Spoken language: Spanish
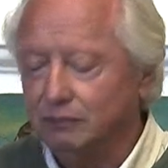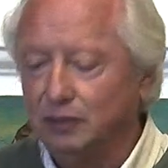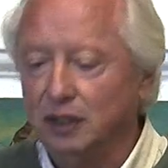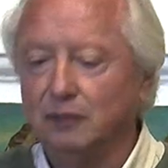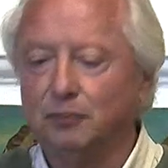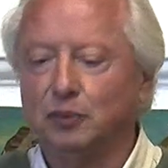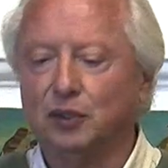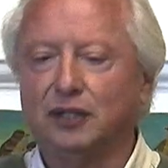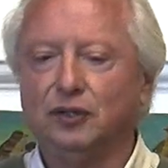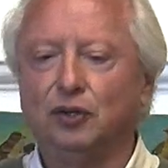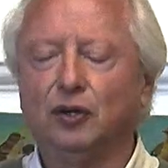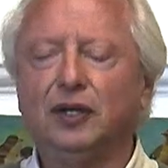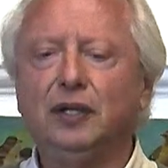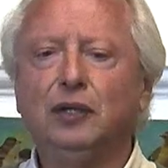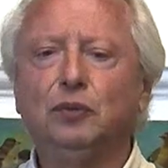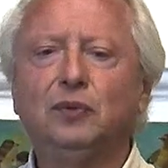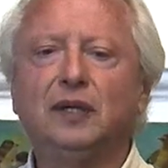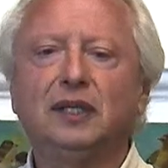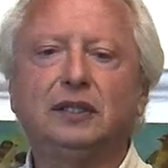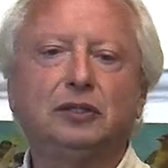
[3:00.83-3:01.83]
Bueno, pues yo
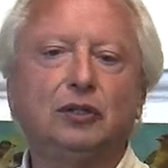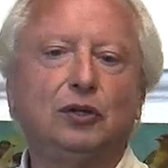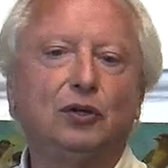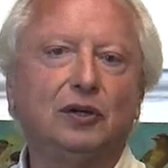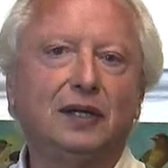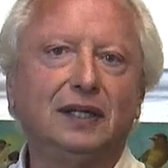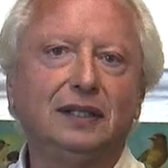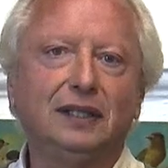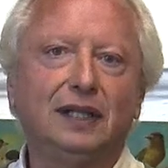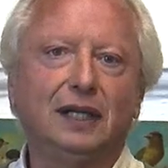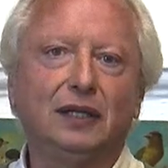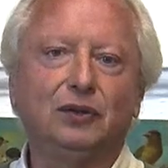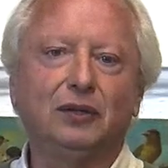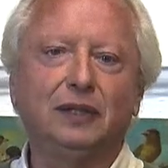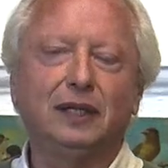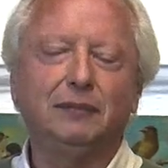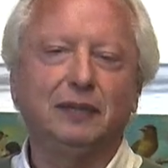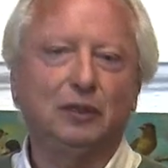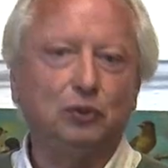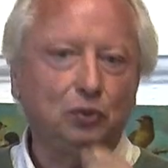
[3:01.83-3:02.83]
hay un eslogan de
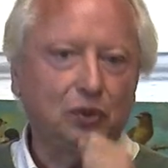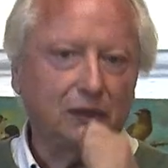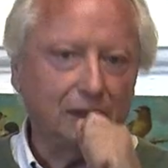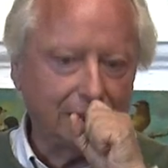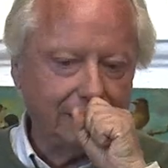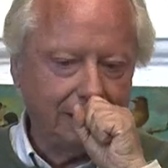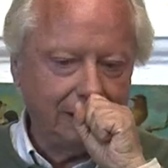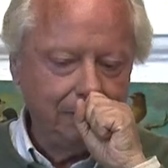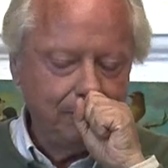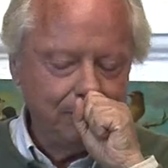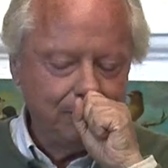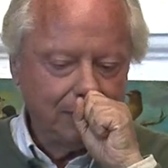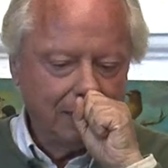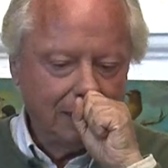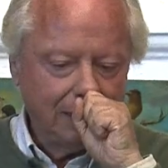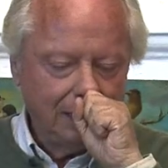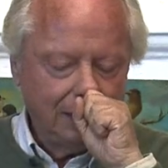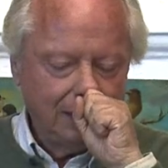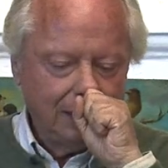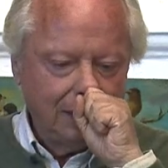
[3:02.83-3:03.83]
aloe que me gusta que es
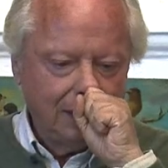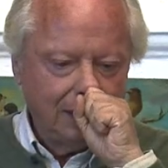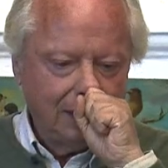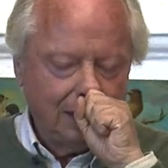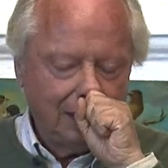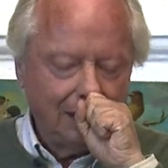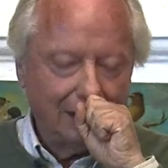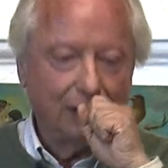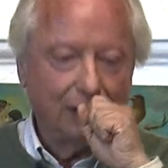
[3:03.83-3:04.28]
el